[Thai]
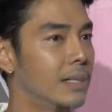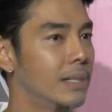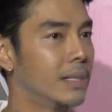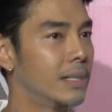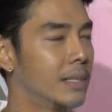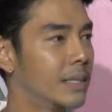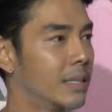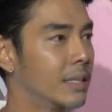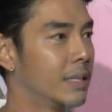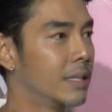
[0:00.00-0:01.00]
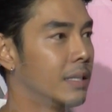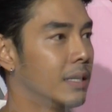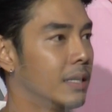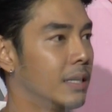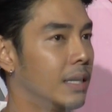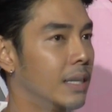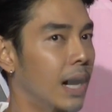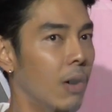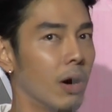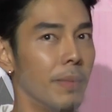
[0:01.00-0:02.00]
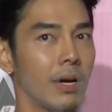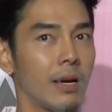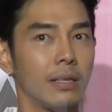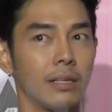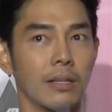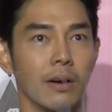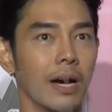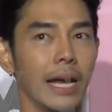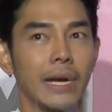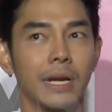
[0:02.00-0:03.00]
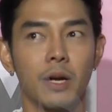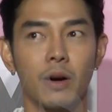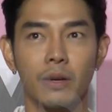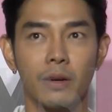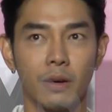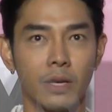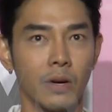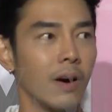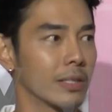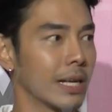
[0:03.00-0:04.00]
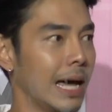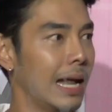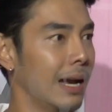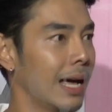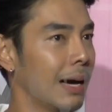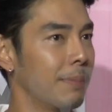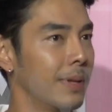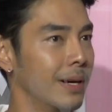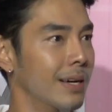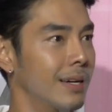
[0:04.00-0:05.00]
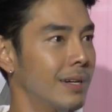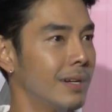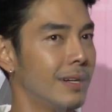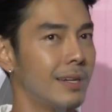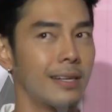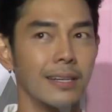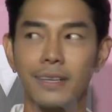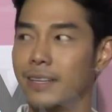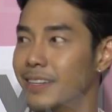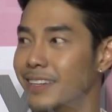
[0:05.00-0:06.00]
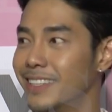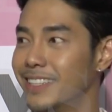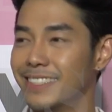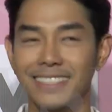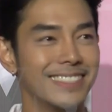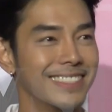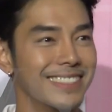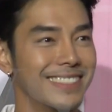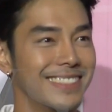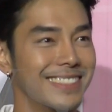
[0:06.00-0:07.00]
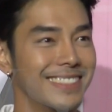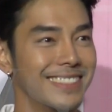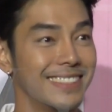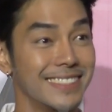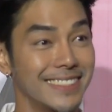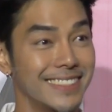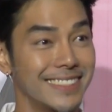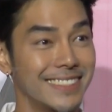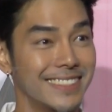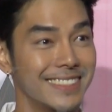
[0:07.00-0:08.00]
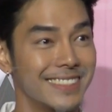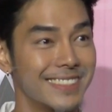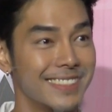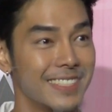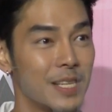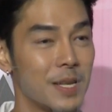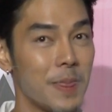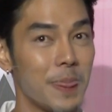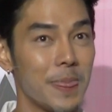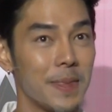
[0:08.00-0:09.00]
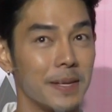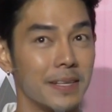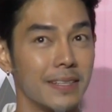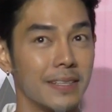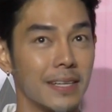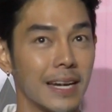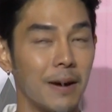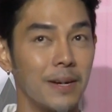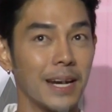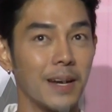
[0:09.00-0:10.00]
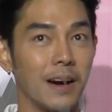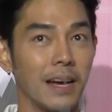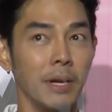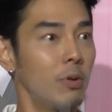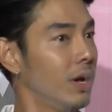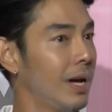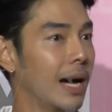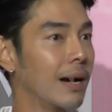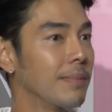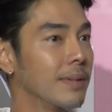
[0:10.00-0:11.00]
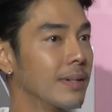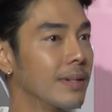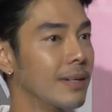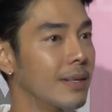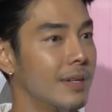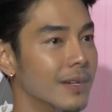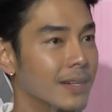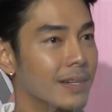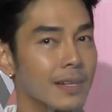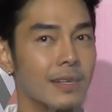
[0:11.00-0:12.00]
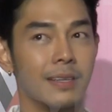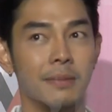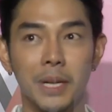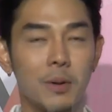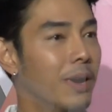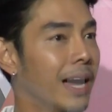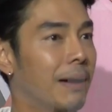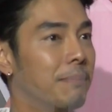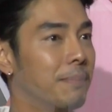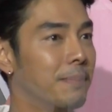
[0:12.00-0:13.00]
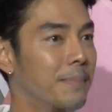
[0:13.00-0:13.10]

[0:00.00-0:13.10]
แสดงว่าเขาเล่นนอกเกมเอ้าเขาไม่ก็ก็ขนาดนั้นก็ก็นอกๆตั้งนานแล้วล่ะครับเออญาติเขาฟ้องพี่เขาี่เขาฟ้องพี่มาเขาเรียกร้องอะไรเขาเรียกร้องอะไรไม่รู้เลยอ่ะครับไม่รู้เลยครับ